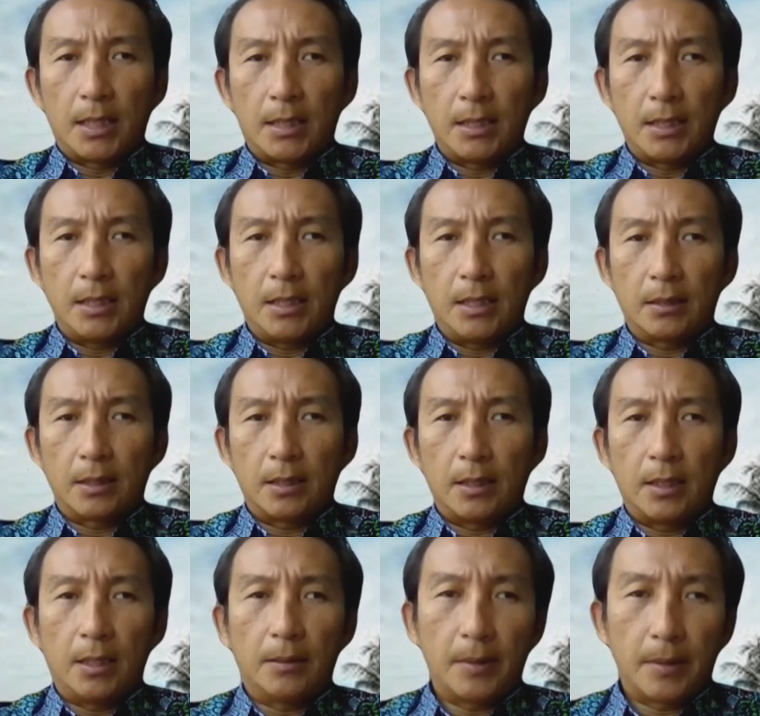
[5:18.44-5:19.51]
saat ini yang
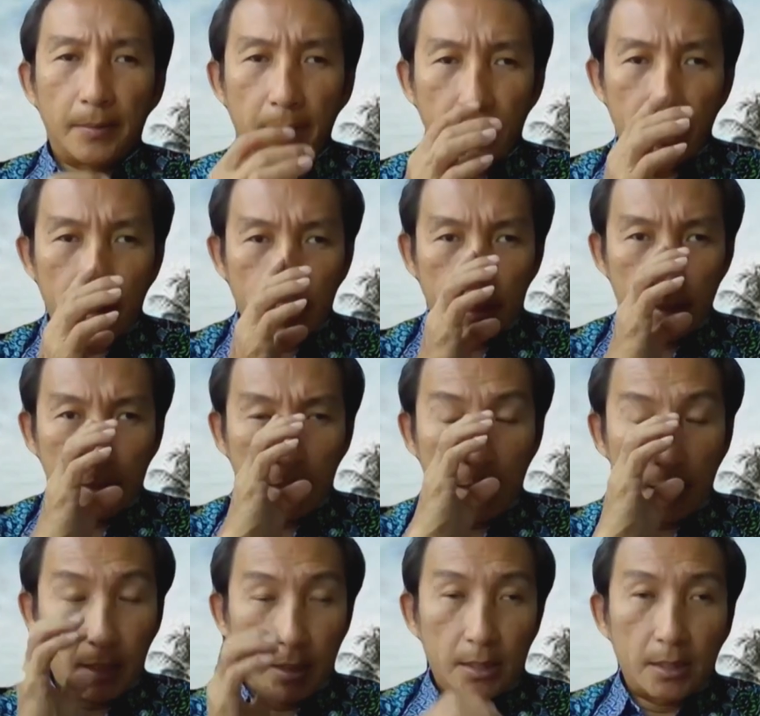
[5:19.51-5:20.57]
terlihat memang uh,
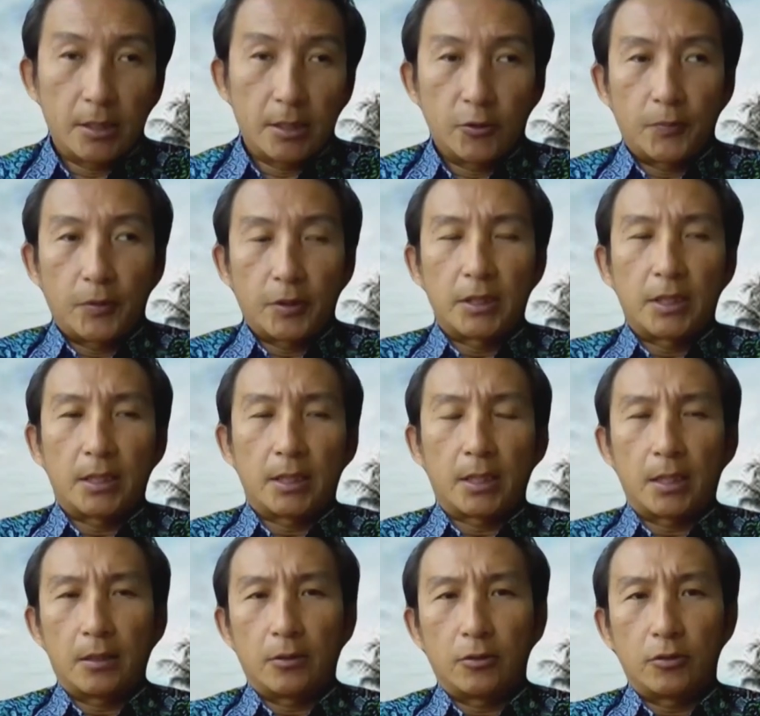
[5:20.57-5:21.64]
ada di support
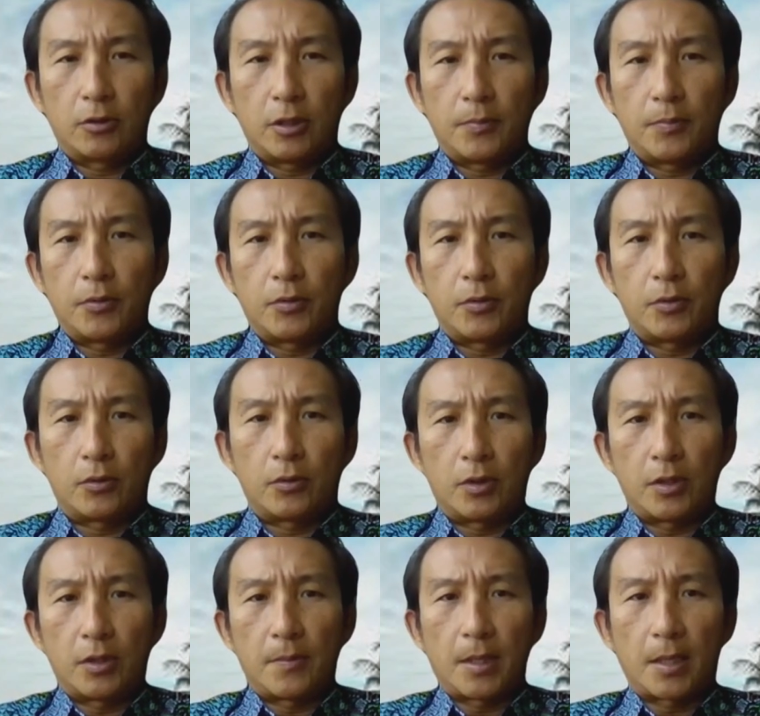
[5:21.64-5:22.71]
sekitaran
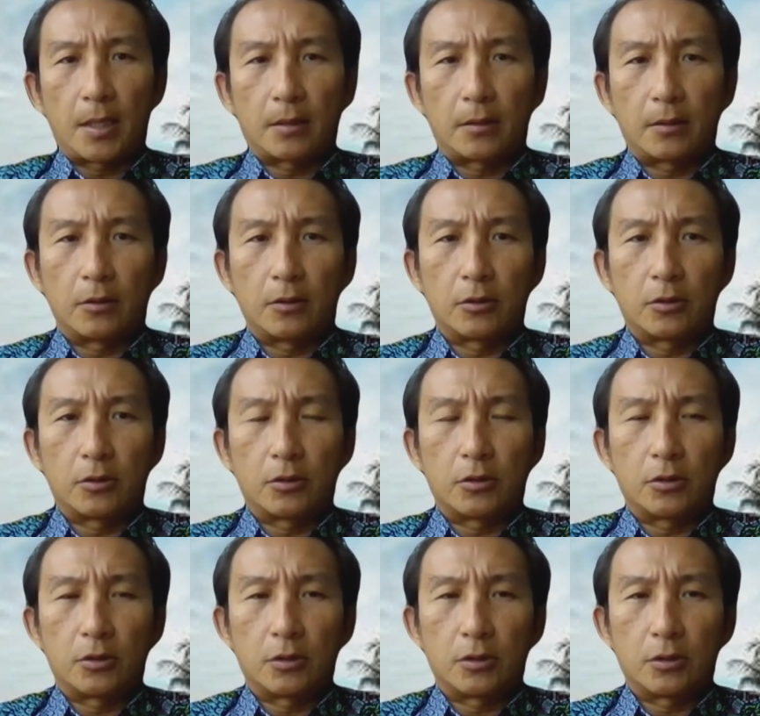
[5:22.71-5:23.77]

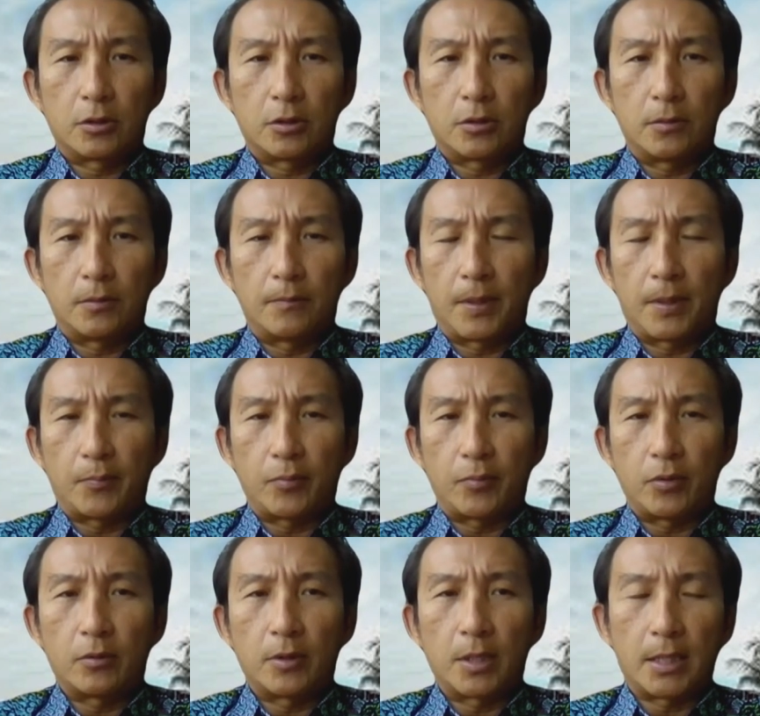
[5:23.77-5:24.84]

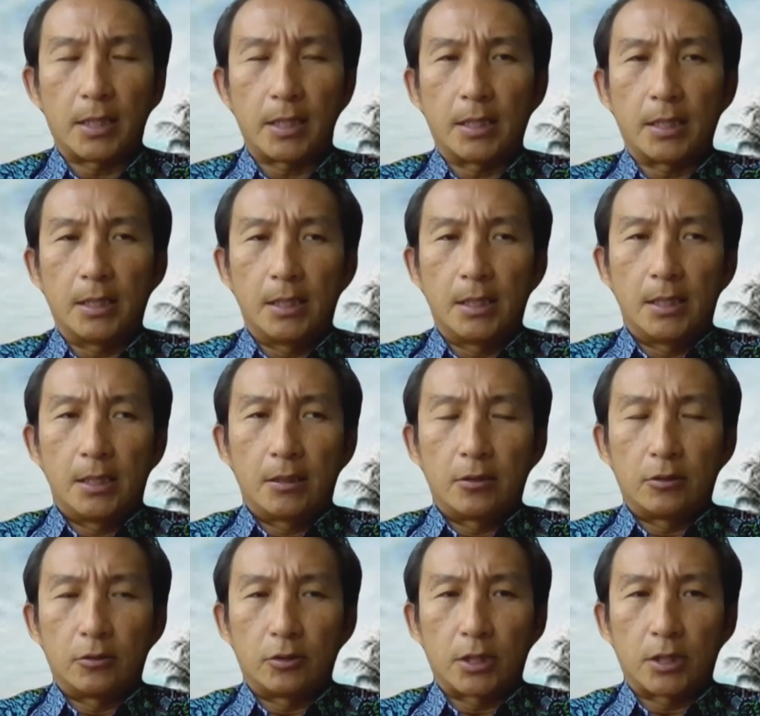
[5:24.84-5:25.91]
7.540-an ya
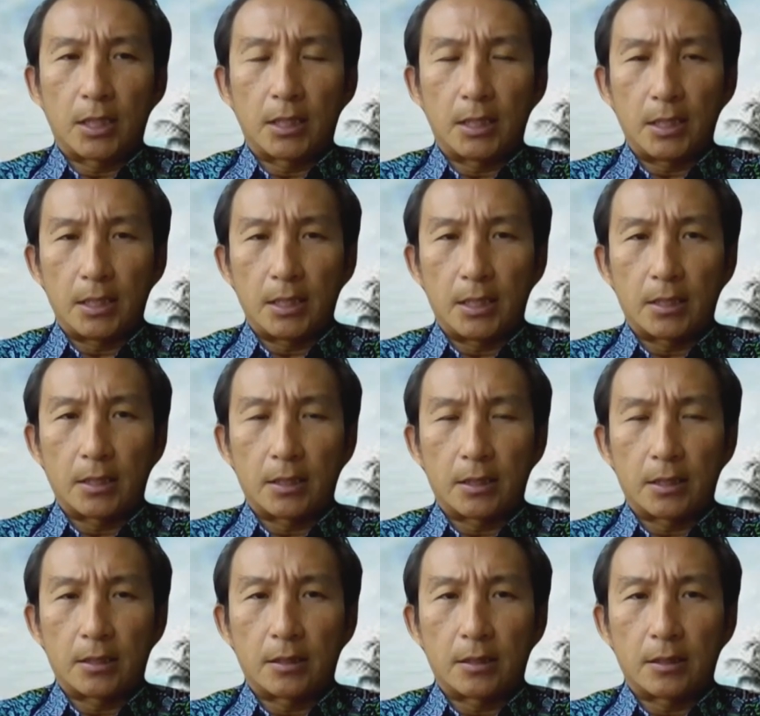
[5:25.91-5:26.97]
untuk saat ini yang
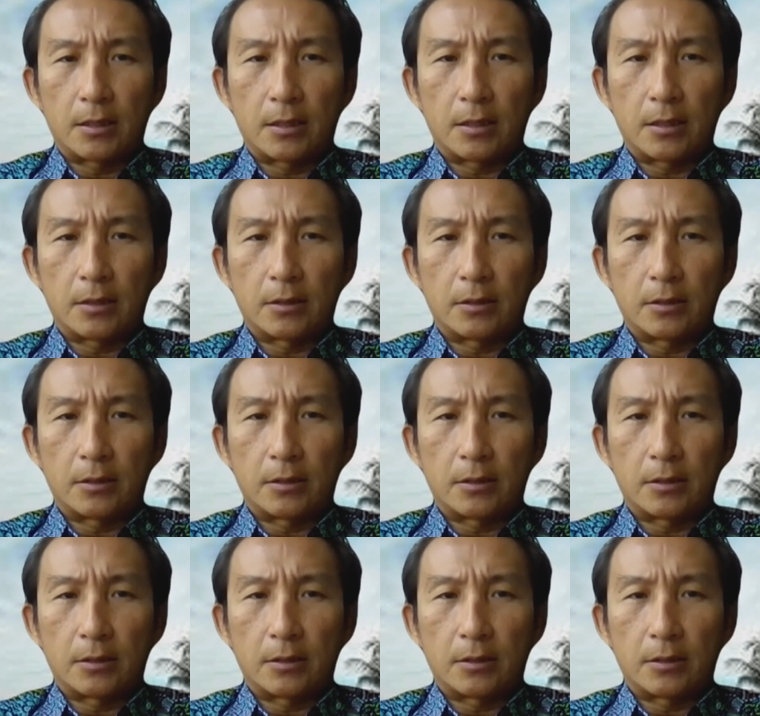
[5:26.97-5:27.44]
uh,